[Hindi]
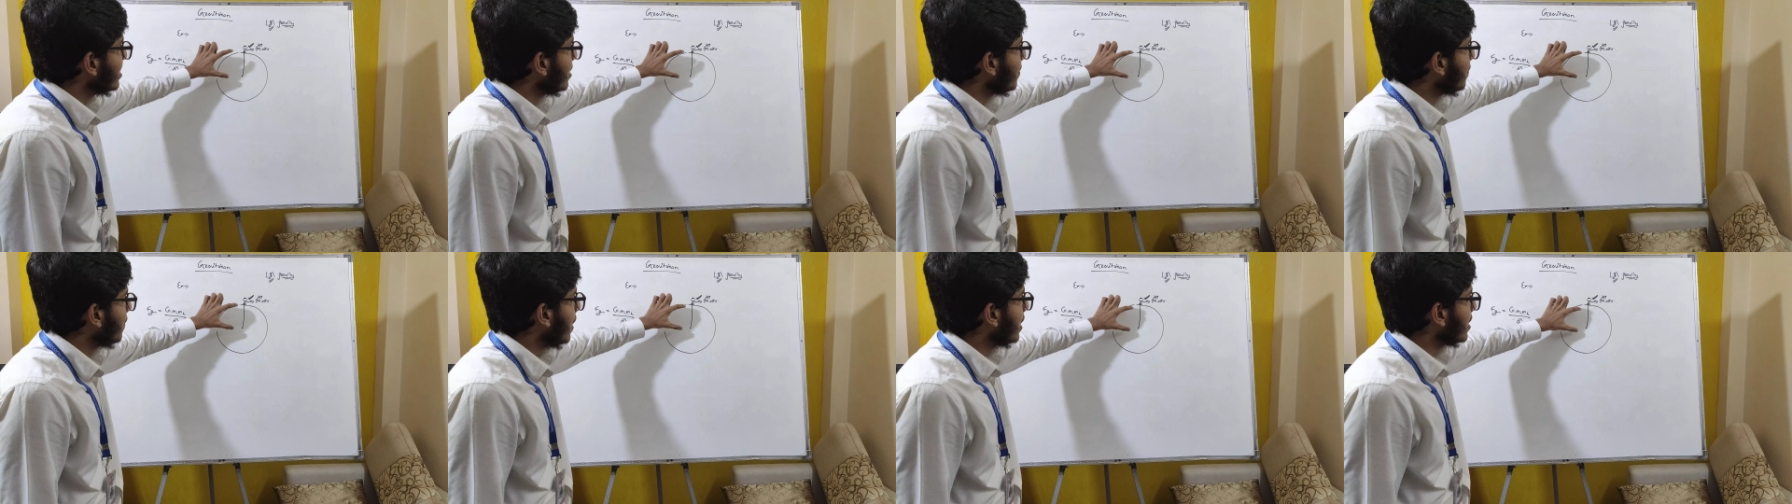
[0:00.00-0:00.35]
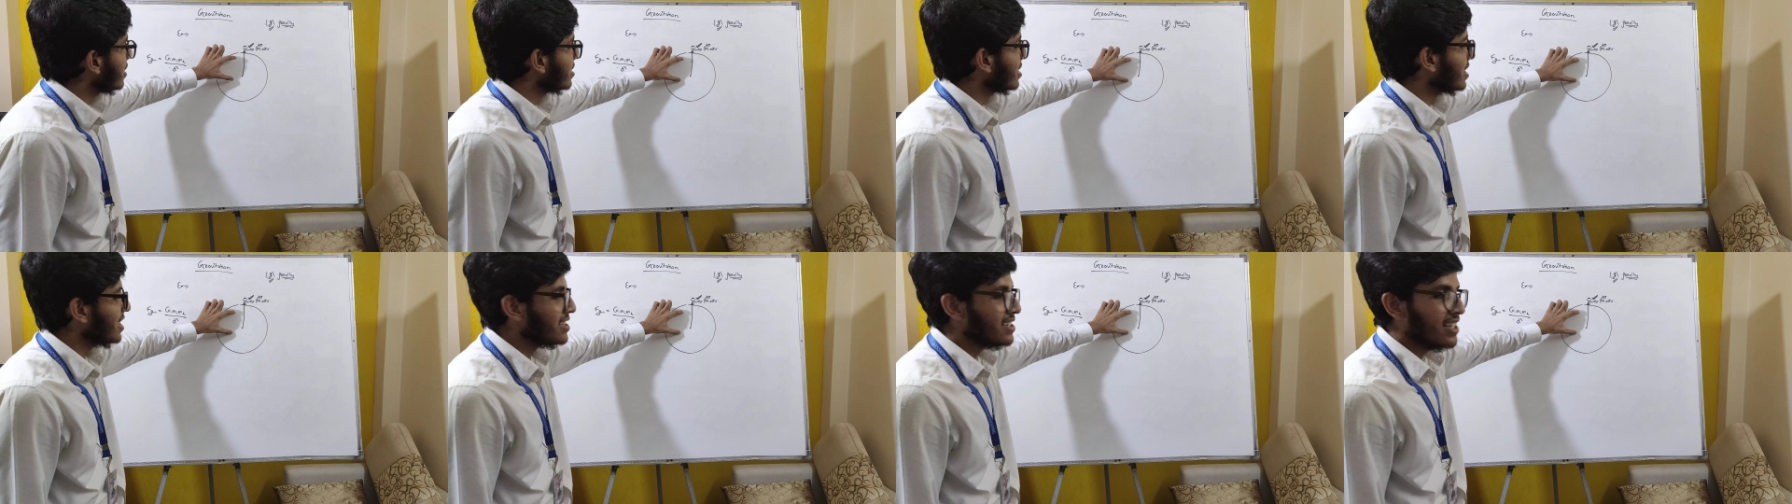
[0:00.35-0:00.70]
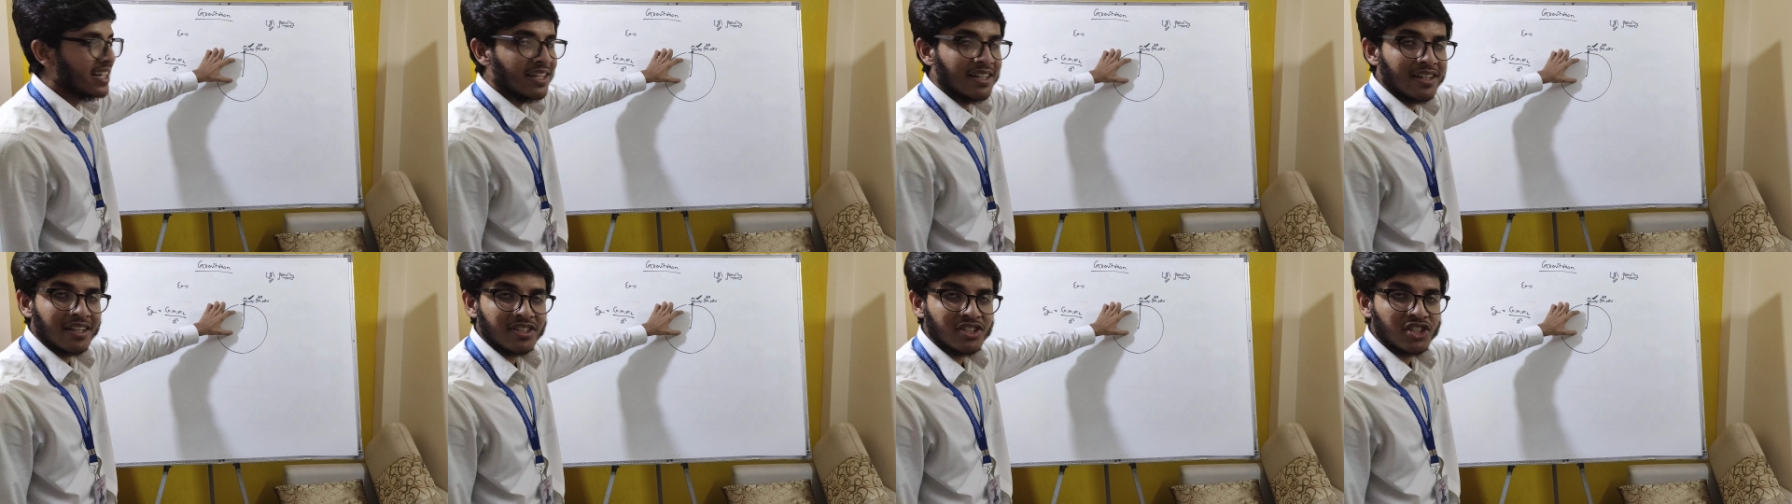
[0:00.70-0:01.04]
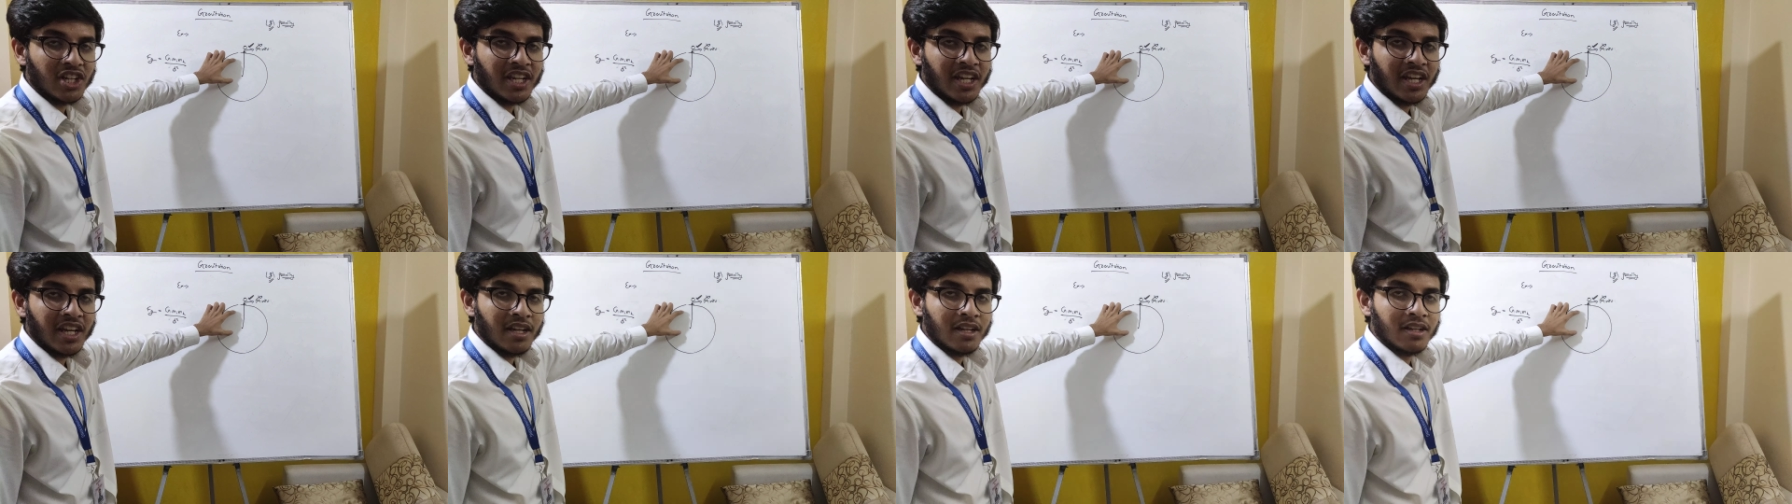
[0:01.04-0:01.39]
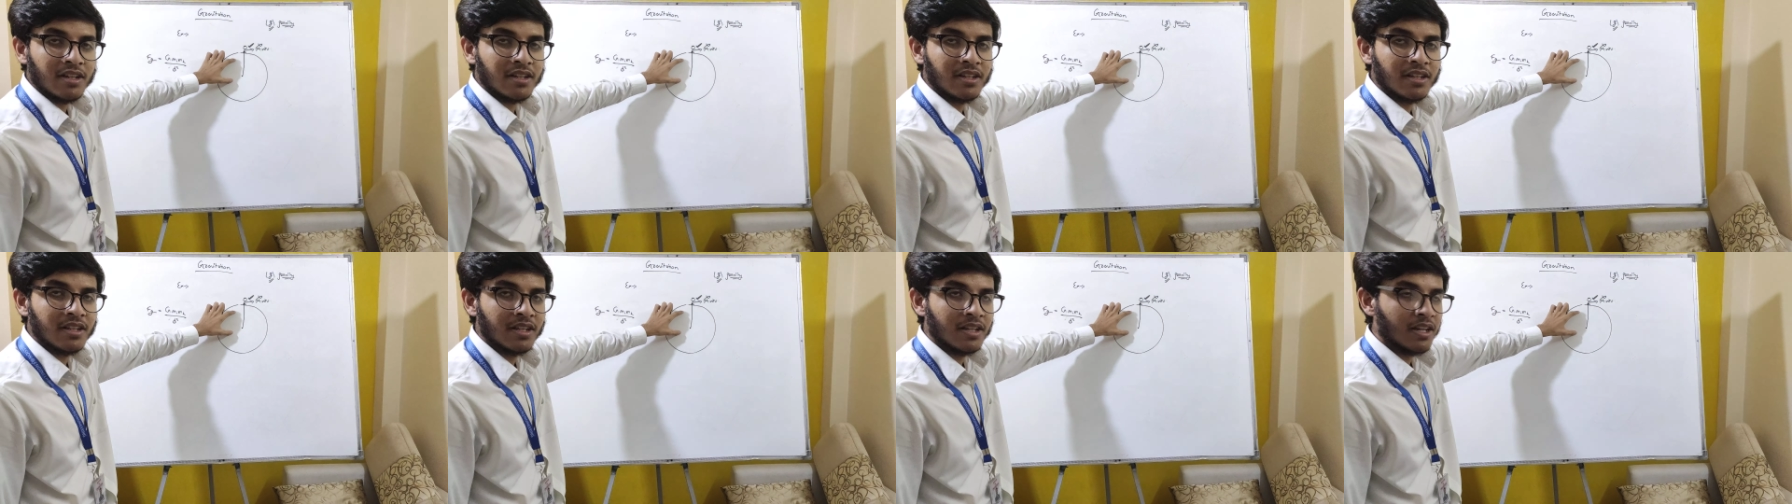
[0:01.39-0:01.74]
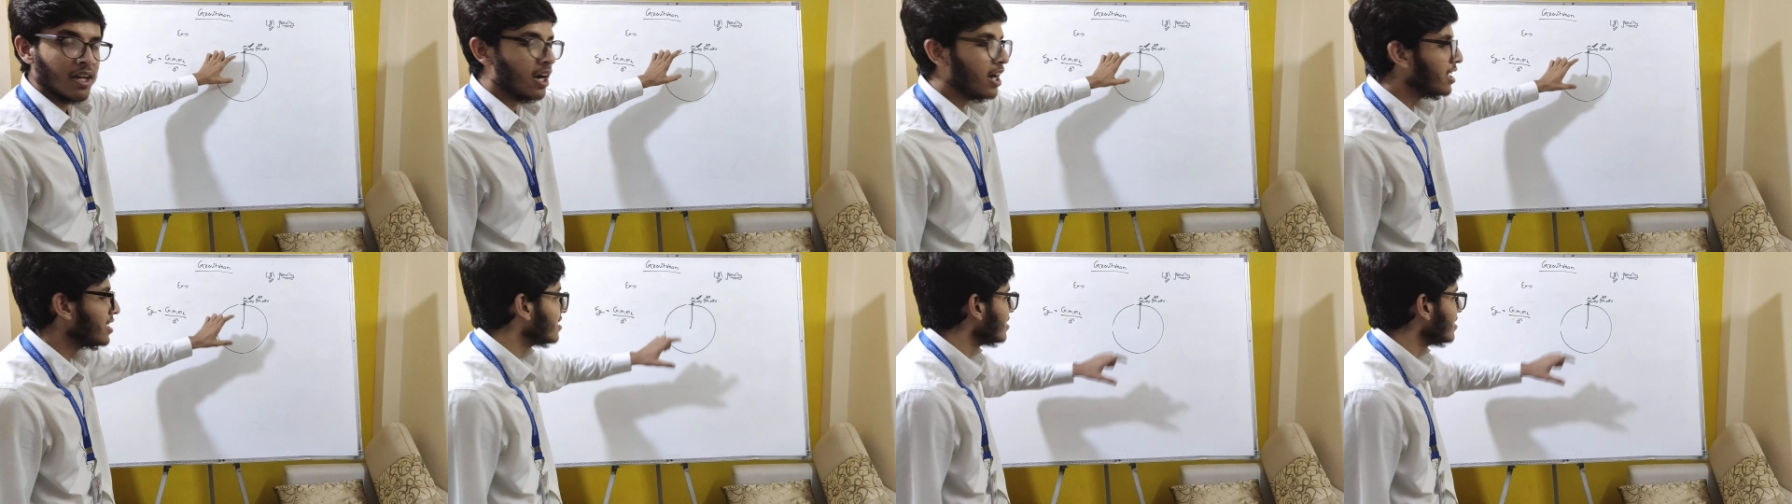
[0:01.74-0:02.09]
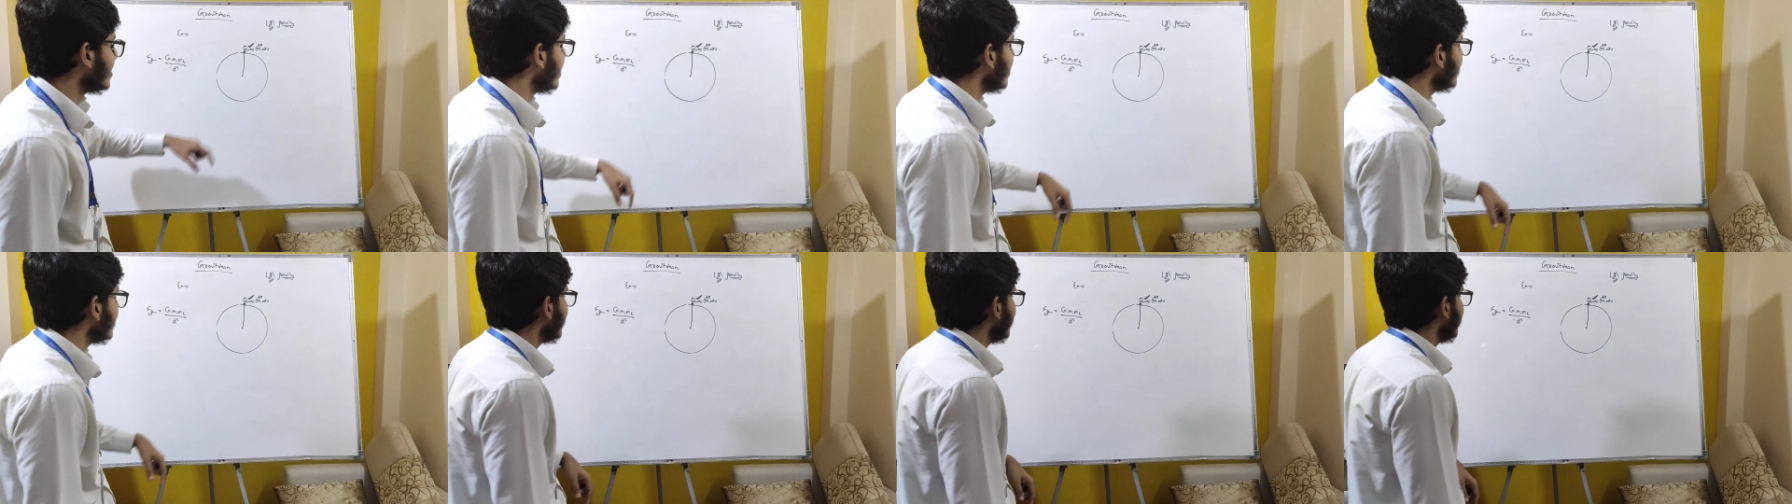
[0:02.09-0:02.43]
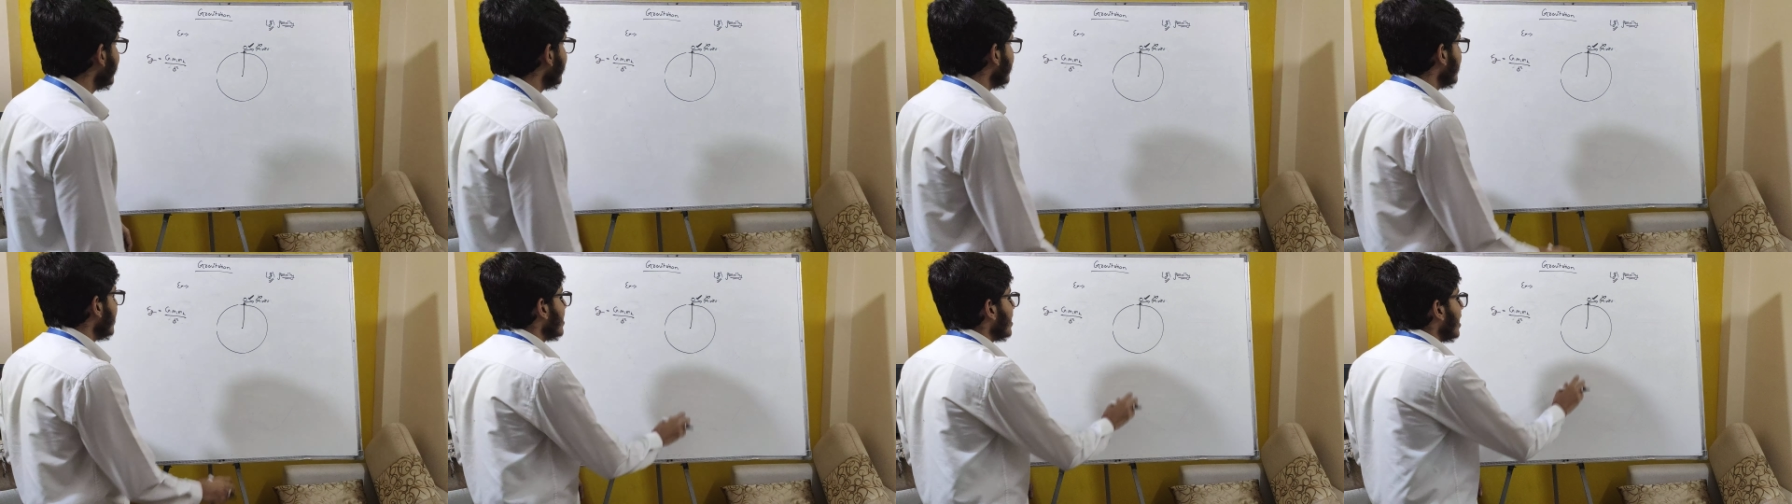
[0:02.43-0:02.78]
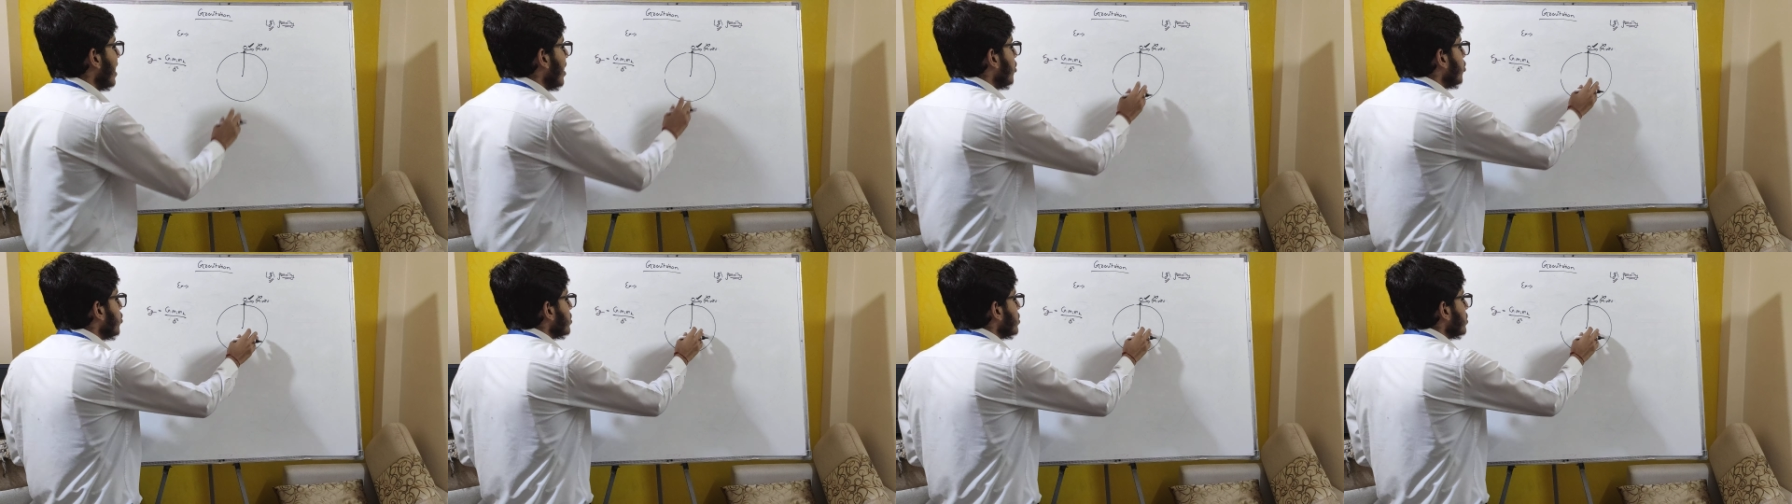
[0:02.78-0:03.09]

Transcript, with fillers: सिर्फ अर्थ का सेंटर चाहिए अर्थ का सेंटर क्या